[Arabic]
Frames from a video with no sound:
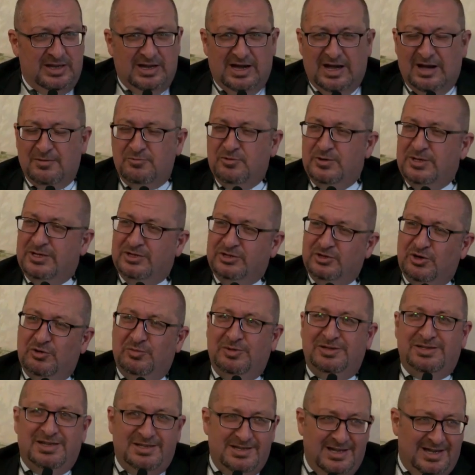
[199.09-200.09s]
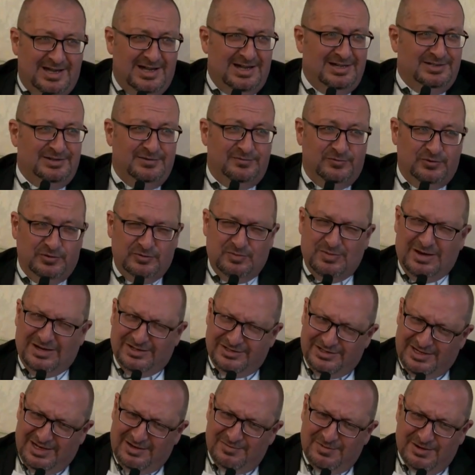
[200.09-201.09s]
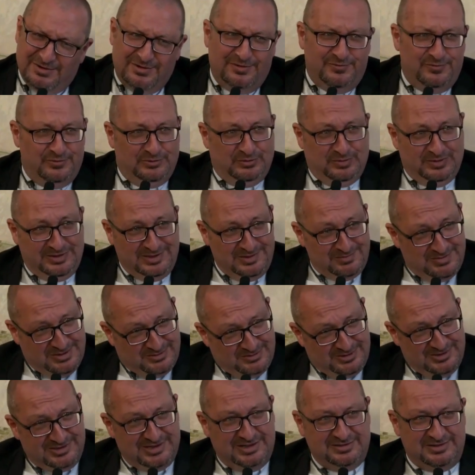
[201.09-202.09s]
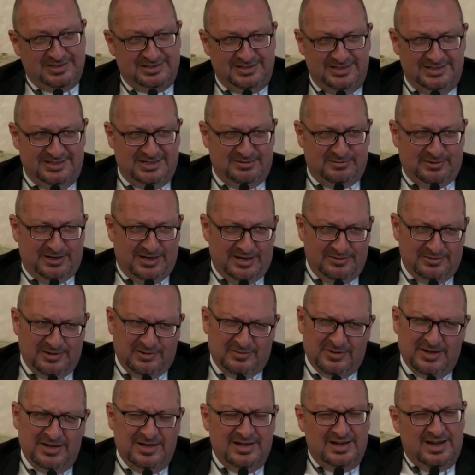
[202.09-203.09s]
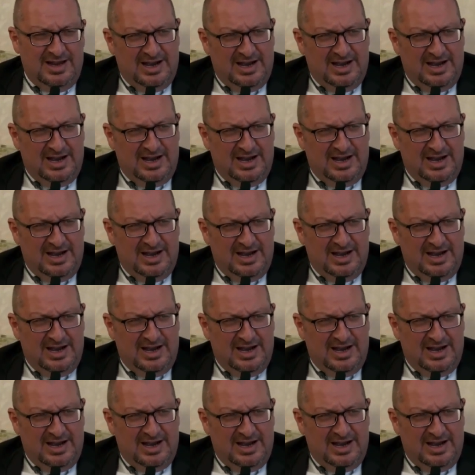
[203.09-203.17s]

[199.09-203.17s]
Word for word: ابونا شو بالدنيا عادي فوت ماشي هالمره فوت بس المره الجايه بدك تنتبه حبيبي